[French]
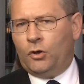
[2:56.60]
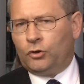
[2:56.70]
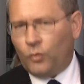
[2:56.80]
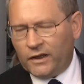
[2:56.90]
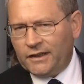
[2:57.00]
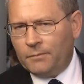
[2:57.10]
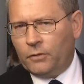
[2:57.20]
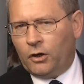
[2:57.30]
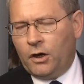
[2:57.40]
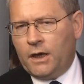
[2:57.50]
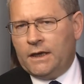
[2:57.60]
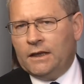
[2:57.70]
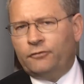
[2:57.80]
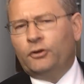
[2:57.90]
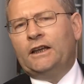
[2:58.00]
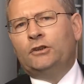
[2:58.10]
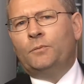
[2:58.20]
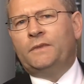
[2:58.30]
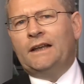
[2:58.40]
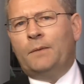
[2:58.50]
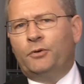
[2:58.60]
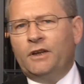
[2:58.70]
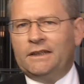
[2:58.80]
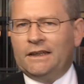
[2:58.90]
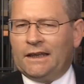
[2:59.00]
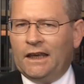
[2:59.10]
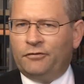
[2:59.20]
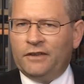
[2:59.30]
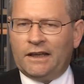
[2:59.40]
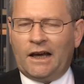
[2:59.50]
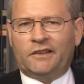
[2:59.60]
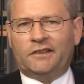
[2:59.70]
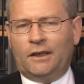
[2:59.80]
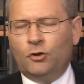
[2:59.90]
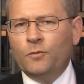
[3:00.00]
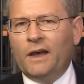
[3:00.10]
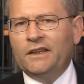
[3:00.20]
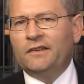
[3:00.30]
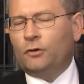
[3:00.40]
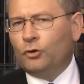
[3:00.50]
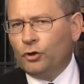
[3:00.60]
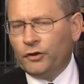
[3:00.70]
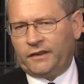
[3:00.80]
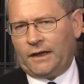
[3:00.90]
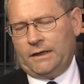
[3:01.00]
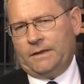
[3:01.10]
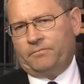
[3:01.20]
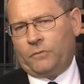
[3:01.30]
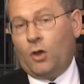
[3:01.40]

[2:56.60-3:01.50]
Troisièmement, il faut adopter la politique efficace et humaniste de l'Australie.